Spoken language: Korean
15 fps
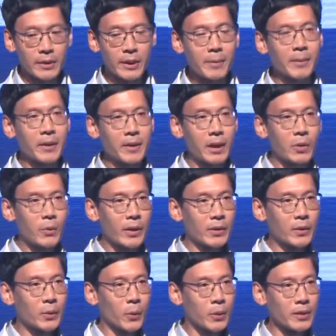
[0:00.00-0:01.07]
티메드라고
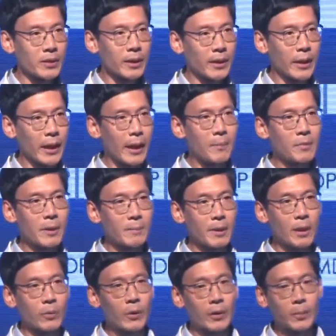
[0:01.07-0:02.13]
하는 토큰이
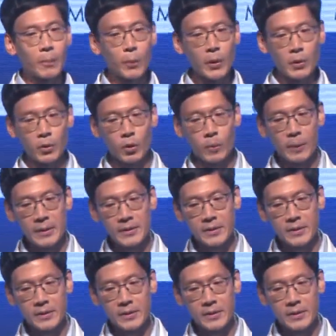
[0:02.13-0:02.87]
MDP라고 하는 포인트로